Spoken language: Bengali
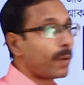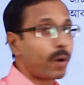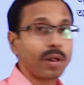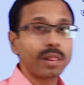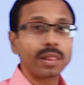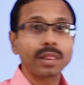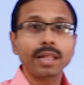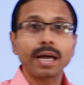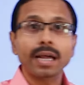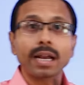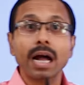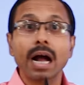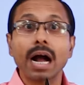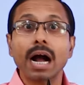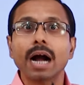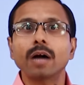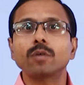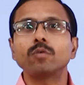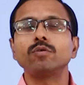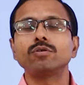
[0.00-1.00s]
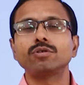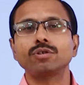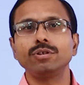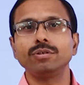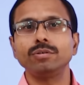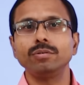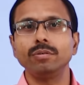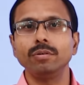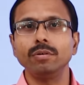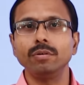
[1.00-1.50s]
বল দ্বারা
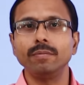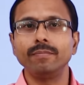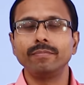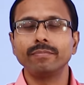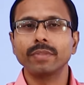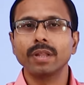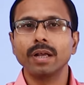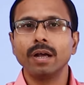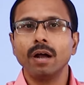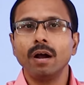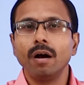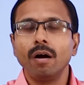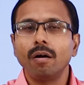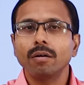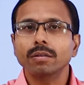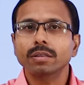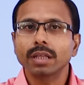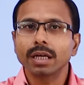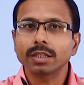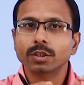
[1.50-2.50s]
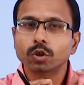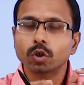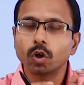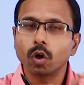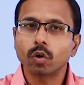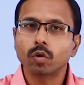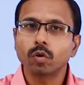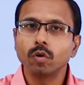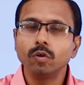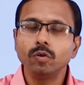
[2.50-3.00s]
আকর্ষিত হলো অর্থাৎ
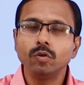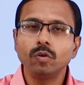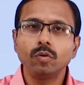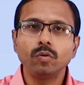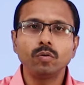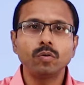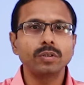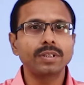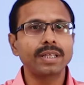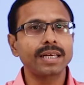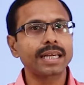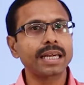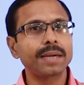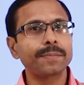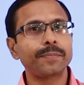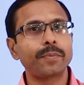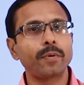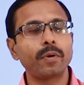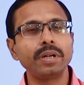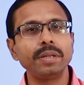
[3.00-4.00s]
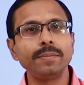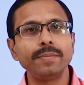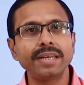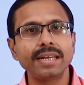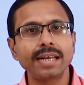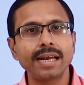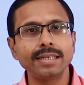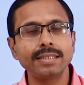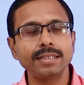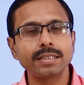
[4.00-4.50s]
সরল যৌগ থেকে
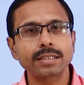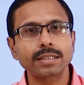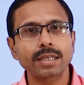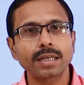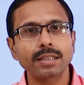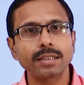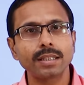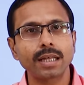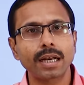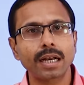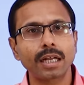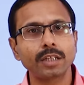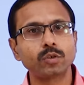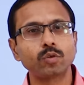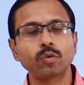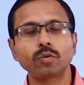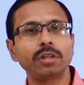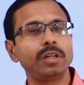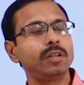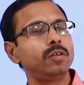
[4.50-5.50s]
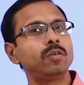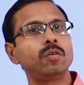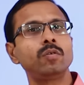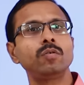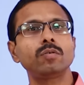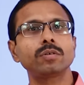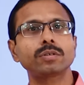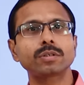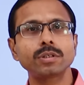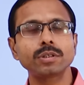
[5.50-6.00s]
পলিমেরাইজেশন দ্বারা জটিল
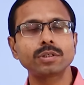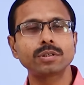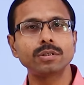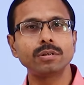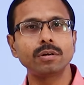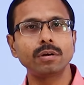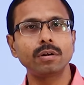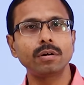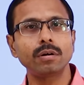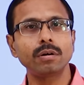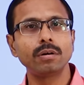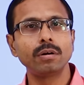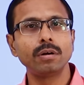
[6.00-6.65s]
যৌগ সৃষ্টি হলো